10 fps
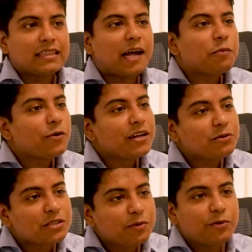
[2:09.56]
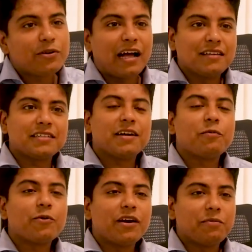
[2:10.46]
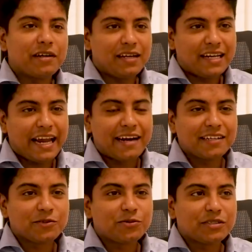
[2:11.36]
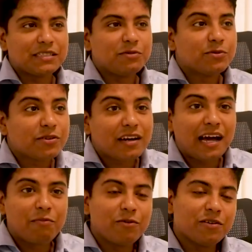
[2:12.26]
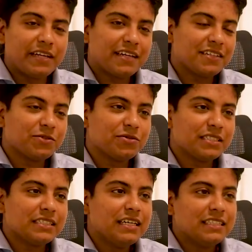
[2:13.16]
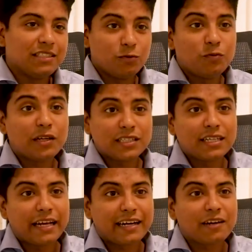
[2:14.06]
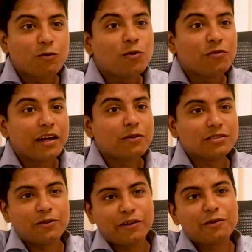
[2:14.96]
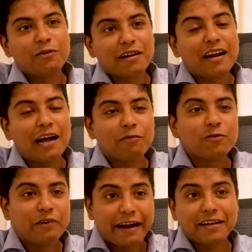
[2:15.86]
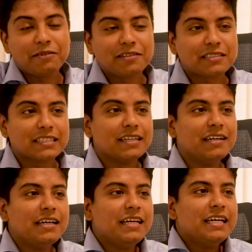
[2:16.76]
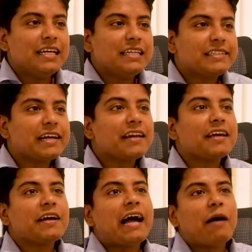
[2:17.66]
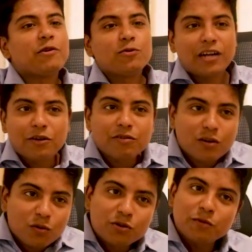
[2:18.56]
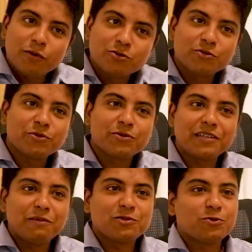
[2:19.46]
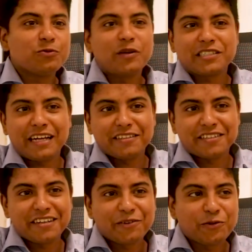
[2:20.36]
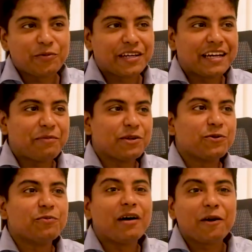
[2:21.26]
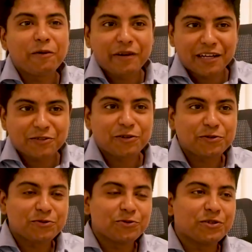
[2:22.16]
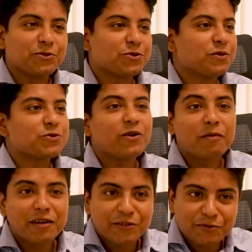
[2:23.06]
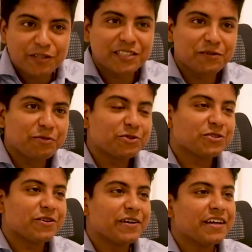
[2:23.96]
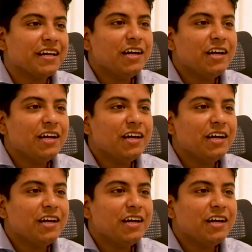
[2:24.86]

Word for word: তারপরে হচ্ছে বিভিন্ন কালচারাল প্রোগ্রামে অ্যাটেন্ড করি বিভিন্ন ক্লাবগুলোতে অ্যাটেন্ড করি যে উদ্ভাসের একটা কোর ভ্যালু যে অনেকগুলো ক্লাব খুব অ্যাক্টিভ আছে সেখানে আমি একটু নাটক টাটক করতে পছন্দ করতাম সো উদ্ভাস কালচারাল গ্রুপে আমি খুব ভালোভাবে কাজ করা শুরু করি ওই সময় সোহাগ বা লিটন ভাইয়ের সাথে পরিচয় হয়